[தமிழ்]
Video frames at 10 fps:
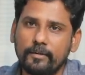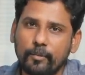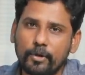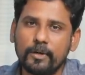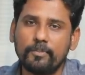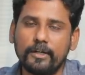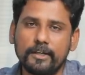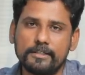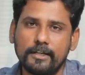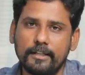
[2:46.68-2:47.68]

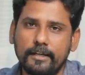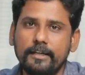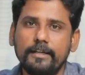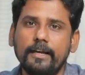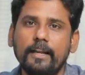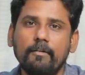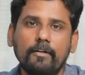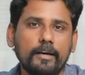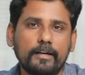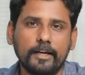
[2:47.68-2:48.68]
ஒடுக்கப்படுகிற சாதியை
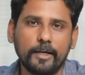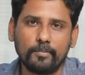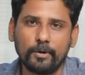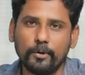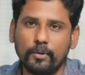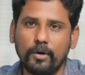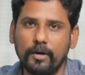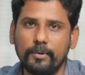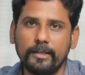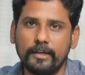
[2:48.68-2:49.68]
என்னவாக ட்ரீட் பண்ணும்
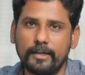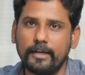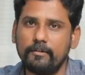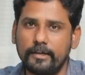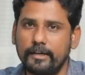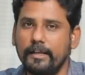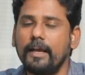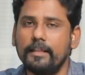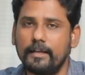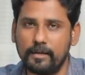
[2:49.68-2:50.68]
அப்படிங்கிற கேள்வி இருக்கு இல்லையா
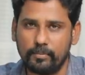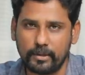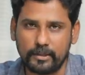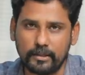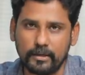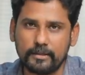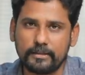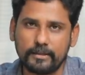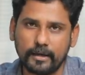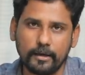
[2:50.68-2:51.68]
அதுக்கான பதில் தான்
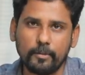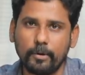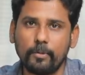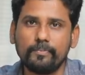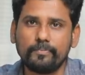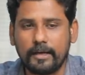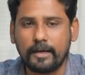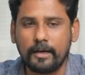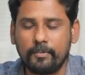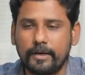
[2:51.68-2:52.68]
கர்ணன் படம்
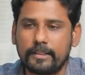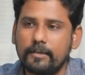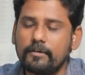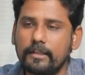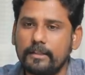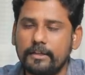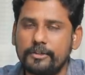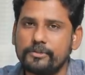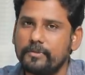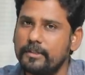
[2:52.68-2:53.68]
கர்ணன் படத்தில் வந்து
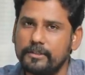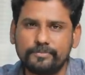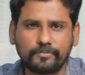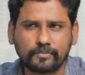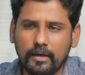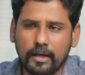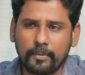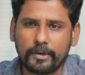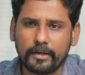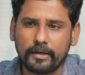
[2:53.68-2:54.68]
தனுஷ் வந்து
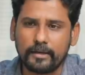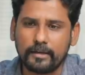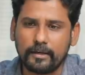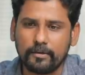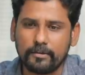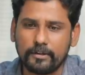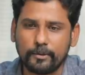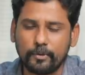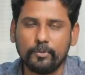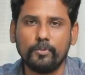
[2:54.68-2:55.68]
ஆரம்பிக்கிறாரு அவர் வந்து
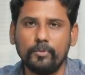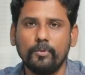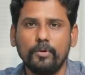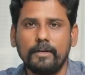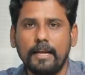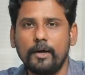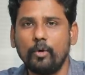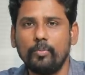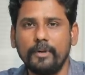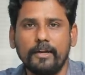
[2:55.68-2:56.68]
ஒரு ஒரு கிராண்ட்
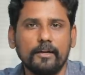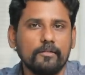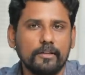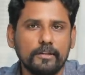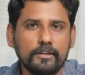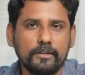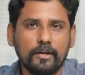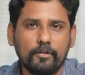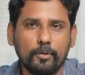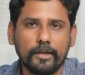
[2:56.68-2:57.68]
ஓப்பனிங்கில் வந்து
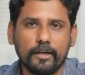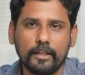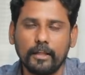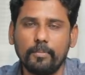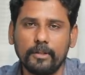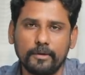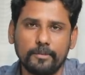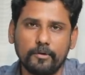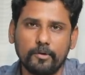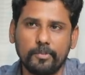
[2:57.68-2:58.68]
அவருடைய
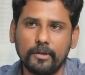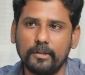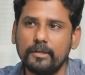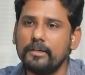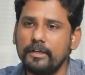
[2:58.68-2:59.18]
கதாபாத்திரம் நிறுவப்படுது